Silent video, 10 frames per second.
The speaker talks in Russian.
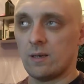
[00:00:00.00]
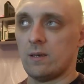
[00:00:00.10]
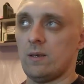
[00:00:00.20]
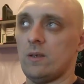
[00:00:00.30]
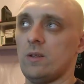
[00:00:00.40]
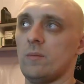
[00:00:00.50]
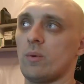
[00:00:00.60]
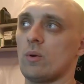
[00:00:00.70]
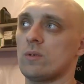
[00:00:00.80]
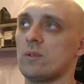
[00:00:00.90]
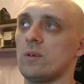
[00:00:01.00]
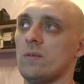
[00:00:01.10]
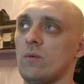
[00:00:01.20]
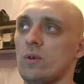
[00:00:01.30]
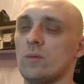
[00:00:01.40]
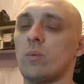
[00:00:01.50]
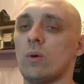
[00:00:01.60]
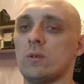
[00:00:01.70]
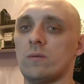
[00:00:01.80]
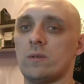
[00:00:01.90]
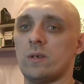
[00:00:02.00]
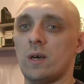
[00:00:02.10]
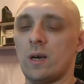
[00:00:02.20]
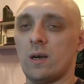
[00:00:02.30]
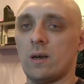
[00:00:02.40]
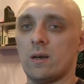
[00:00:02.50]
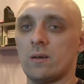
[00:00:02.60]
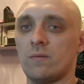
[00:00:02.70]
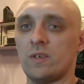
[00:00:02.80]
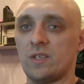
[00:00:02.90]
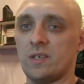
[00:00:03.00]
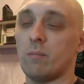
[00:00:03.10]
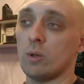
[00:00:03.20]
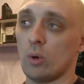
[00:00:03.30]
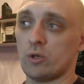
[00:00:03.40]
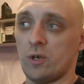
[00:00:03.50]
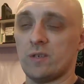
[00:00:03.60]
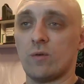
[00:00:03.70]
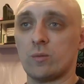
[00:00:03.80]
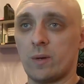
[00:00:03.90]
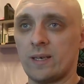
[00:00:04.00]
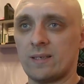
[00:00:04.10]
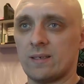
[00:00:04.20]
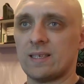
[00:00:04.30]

и не просто его использовать, а вести блог через WordPress с